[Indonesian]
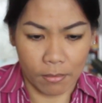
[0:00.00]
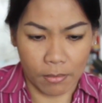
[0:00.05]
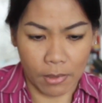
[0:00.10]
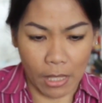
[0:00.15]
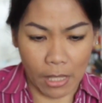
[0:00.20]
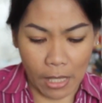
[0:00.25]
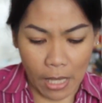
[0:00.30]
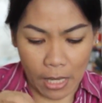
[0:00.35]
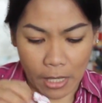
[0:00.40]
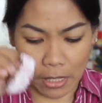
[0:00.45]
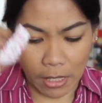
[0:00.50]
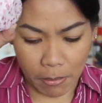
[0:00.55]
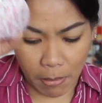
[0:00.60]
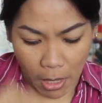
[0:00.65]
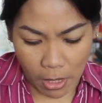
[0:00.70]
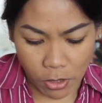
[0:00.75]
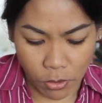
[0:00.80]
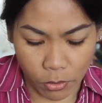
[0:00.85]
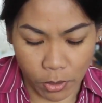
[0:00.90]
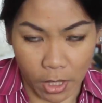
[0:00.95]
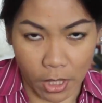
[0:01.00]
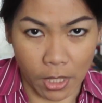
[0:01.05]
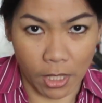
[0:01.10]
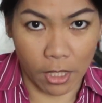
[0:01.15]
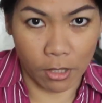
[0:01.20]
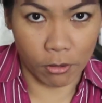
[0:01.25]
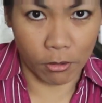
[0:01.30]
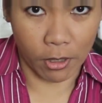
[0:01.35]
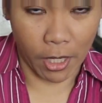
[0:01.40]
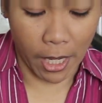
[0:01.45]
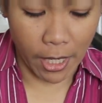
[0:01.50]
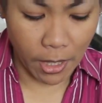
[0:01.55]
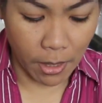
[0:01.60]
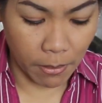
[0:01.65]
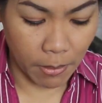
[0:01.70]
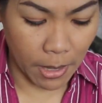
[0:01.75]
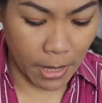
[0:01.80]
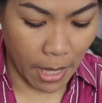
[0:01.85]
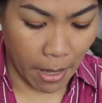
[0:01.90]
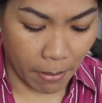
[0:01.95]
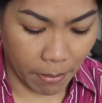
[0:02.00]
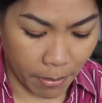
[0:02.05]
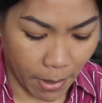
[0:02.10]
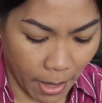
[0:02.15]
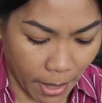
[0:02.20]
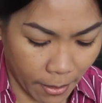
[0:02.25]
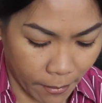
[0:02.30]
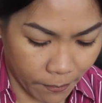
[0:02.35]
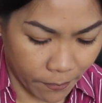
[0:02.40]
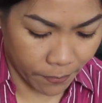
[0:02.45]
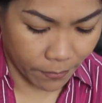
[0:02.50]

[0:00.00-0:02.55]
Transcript: Tinggal dimasukin gitu kan lebih gampang.